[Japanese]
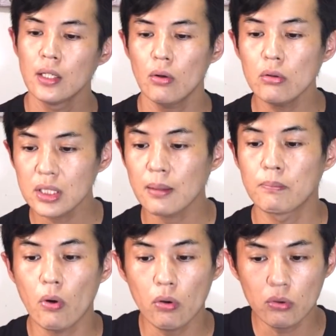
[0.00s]
ほん
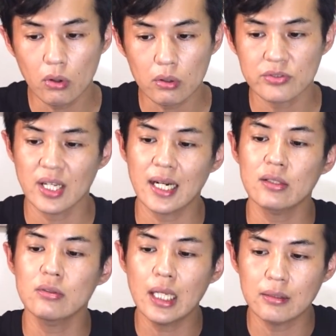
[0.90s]
で、ボンゴ、
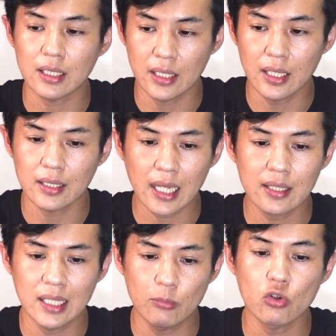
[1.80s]
サラ・ドゥテルテでね、
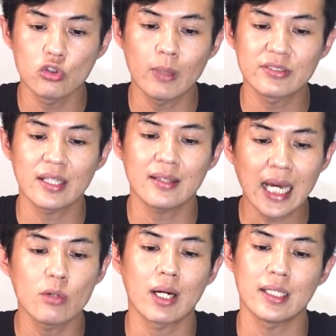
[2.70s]
タンデムを組ませ
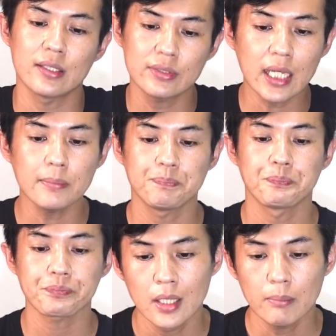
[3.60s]
たいわけですね。
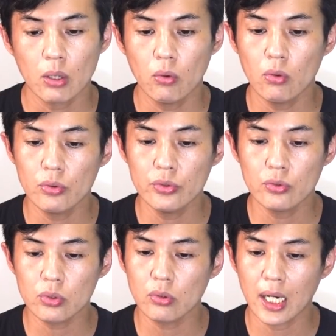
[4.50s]
まあ、こうい
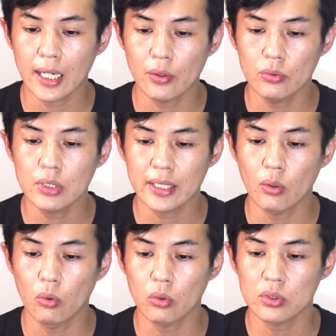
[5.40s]
うことがあの裏
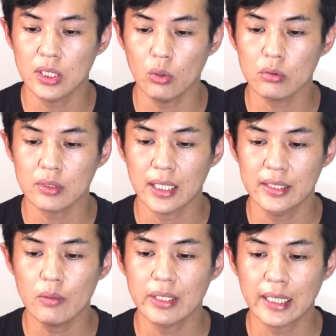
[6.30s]
で起こっておった
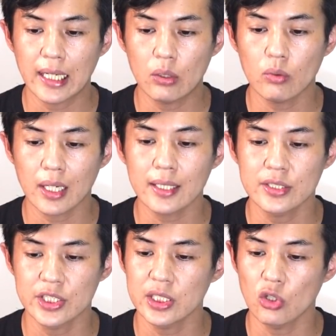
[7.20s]
んではなかろう
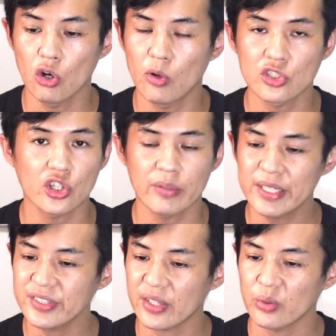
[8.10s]
かち思うちょり
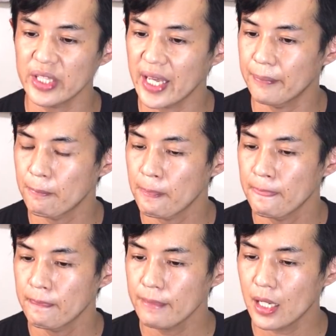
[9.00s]
ますけどね
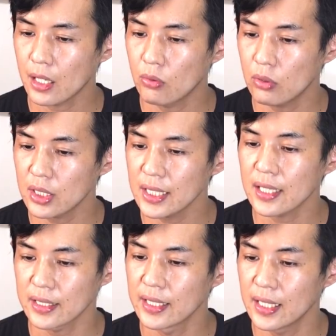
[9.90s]
なんかこれな
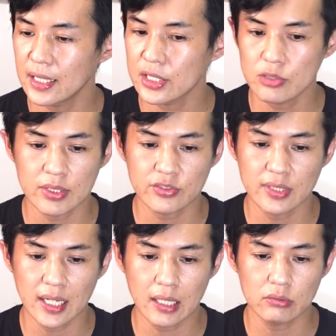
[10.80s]
らね話は
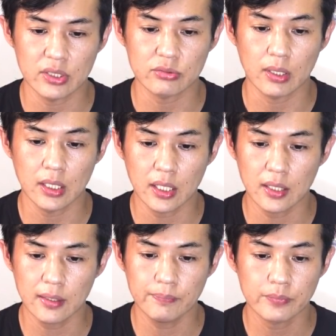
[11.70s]
つながるんですわ
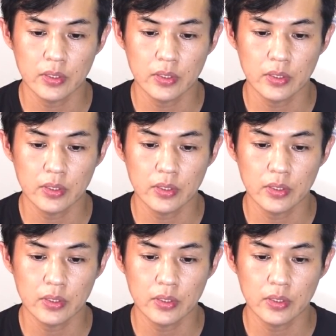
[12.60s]
ね